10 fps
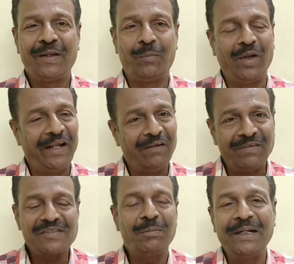முதல்ல
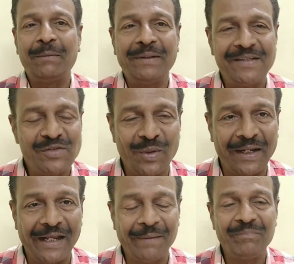இன்வெஸ்ட்மெண்ட்டை பற்றி
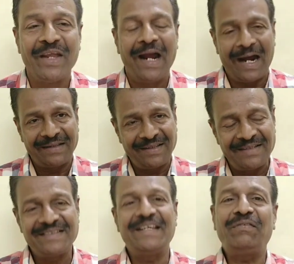சொன்னேன்
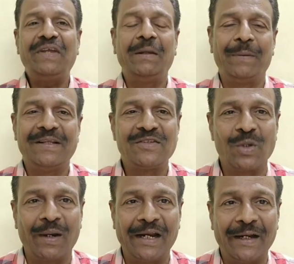அடுத்தது சேஃப்டியை பற்றி
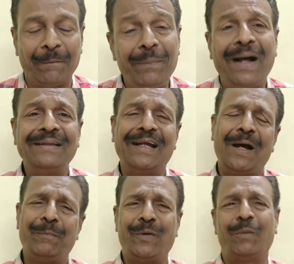சொல்கிறேங்க
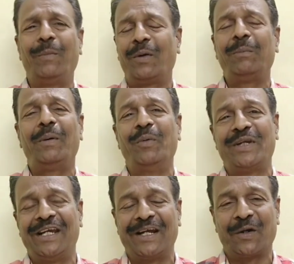பாதுகாப்பு ரொம்ப ரொம்ப
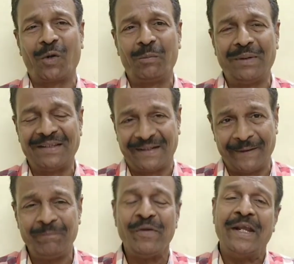முக்கியங்க
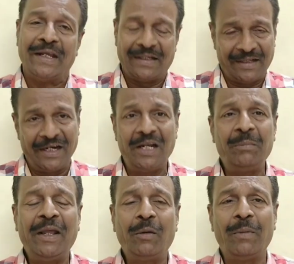குடும்பத்துக்கு இது
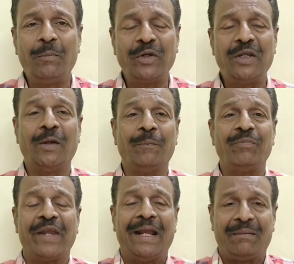ரெண்டுமே ரொம்ப முக்கியம்
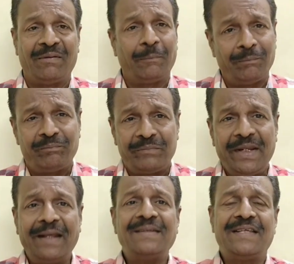
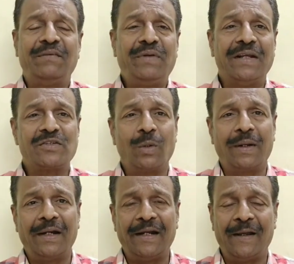ஏன் சேஃப்டியை
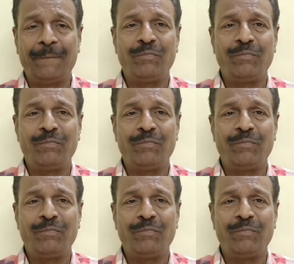சொல்கிறேன்னா